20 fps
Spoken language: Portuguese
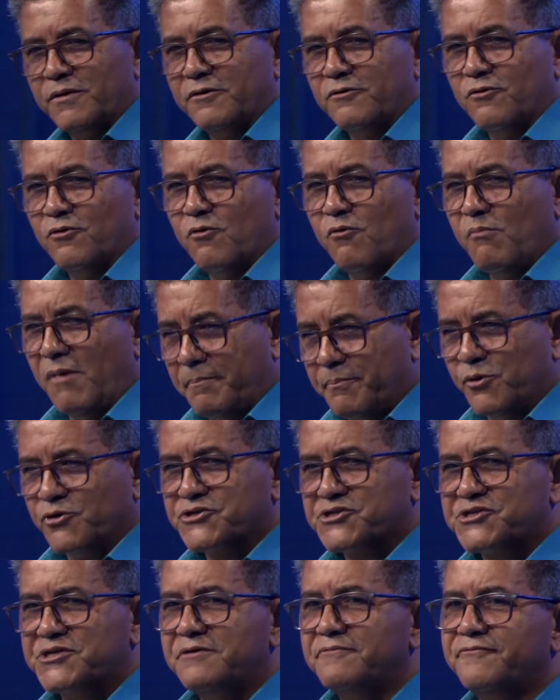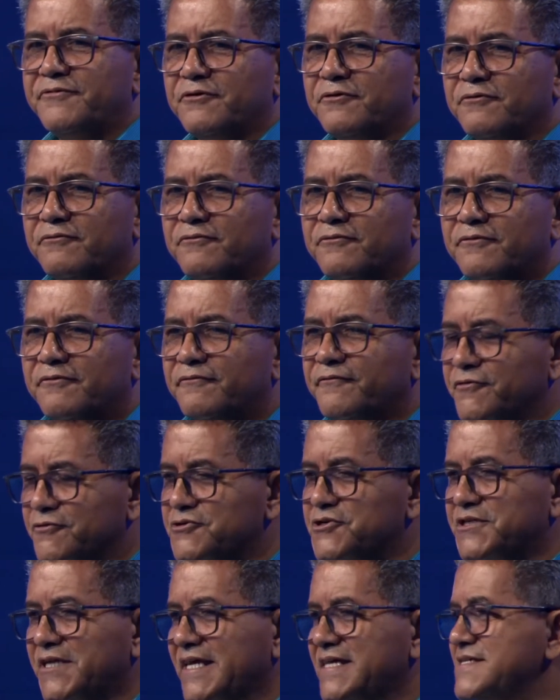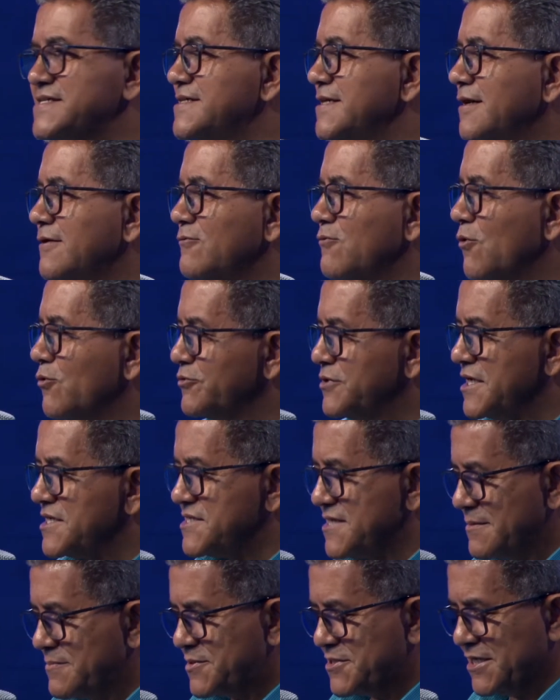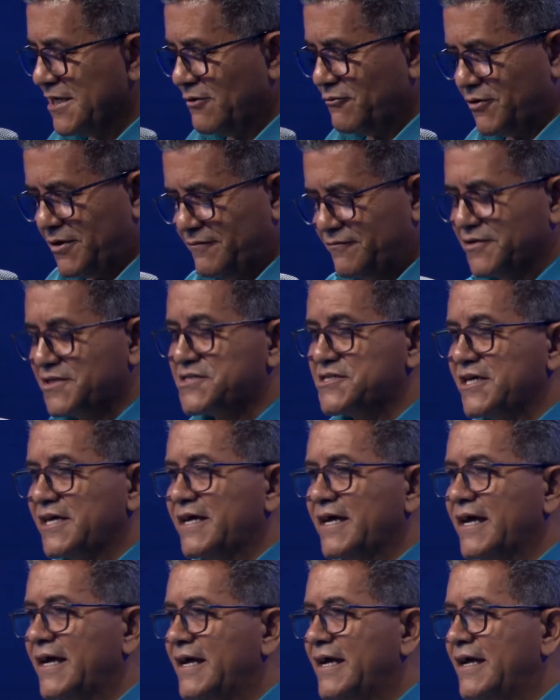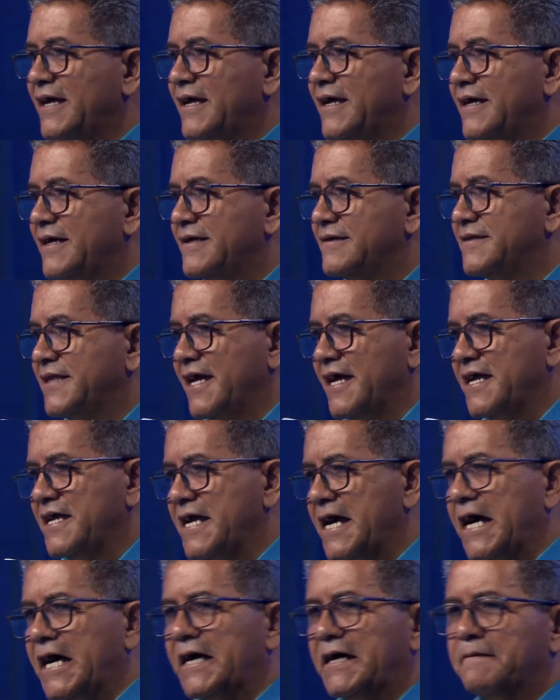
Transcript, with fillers: uma possível frustração ou decepção que você tenha